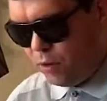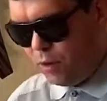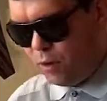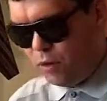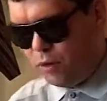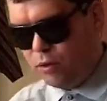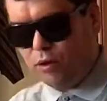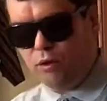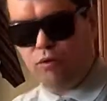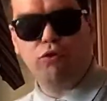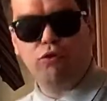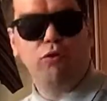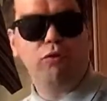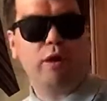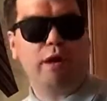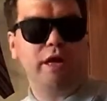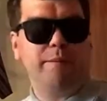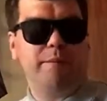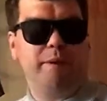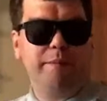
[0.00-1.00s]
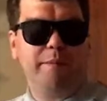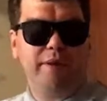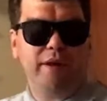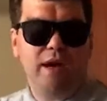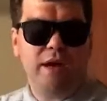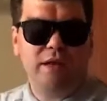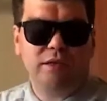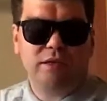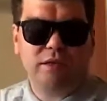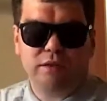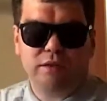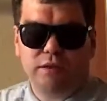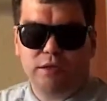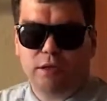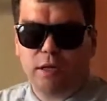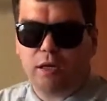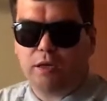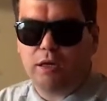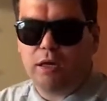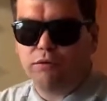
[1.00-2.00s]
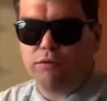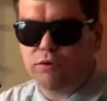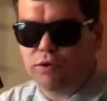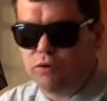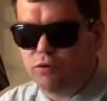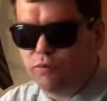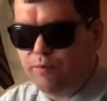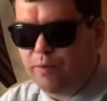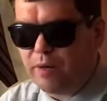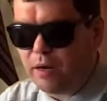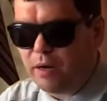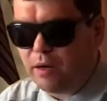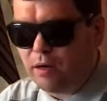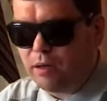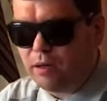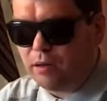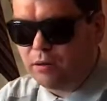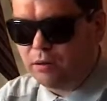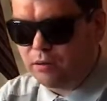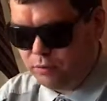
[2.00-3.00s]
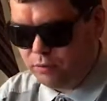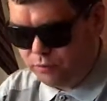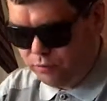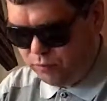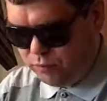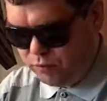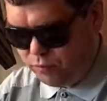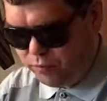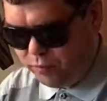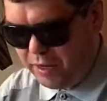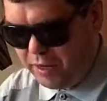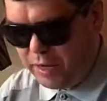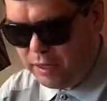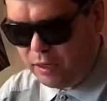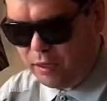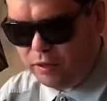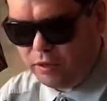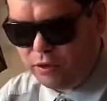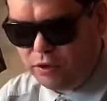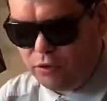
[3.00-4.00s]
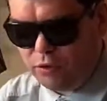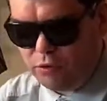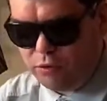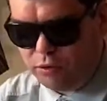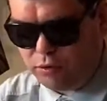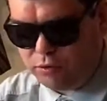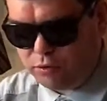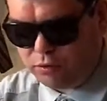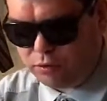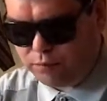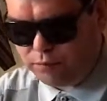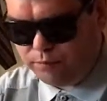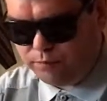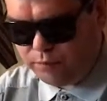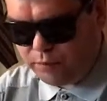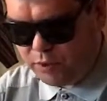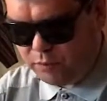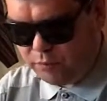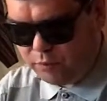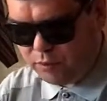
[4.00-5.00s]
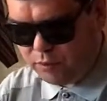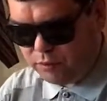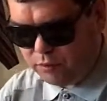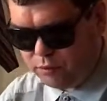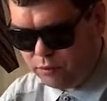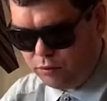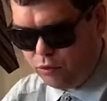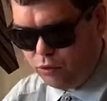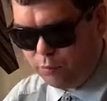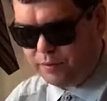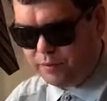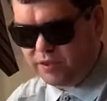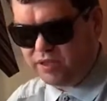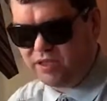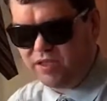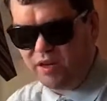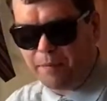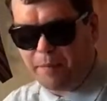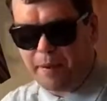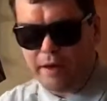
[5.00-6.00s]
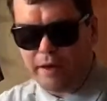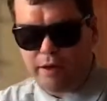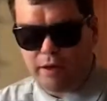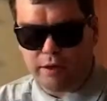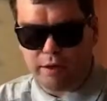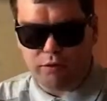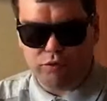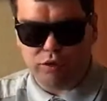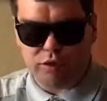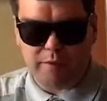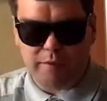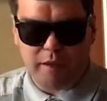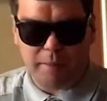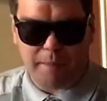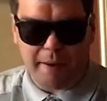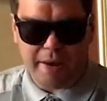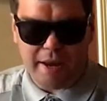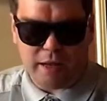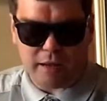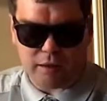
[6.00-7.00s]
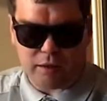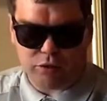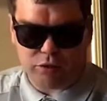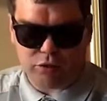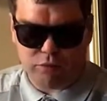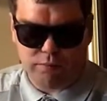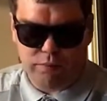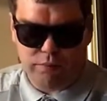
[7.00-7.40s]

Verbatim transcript: Э, долго они припирались, и когда уже у парня, моего приятеля, начало как бы, лопаться терпение, и уже было понятно, что